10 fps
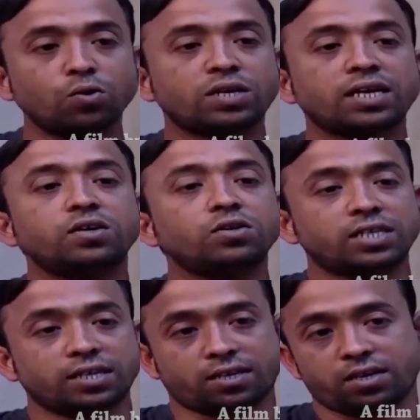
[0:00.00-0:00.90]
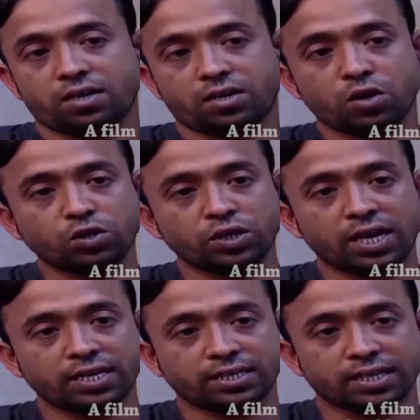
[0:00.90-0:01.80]
দুজনেই একসময় মাদকাসক্ত
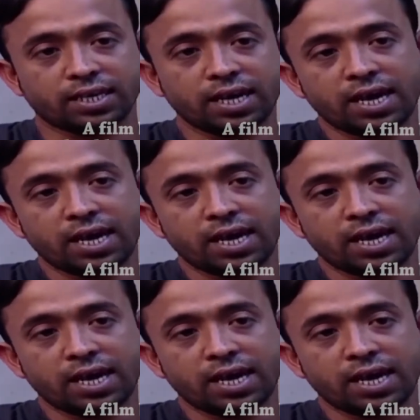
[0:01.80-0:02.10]
ছিলেন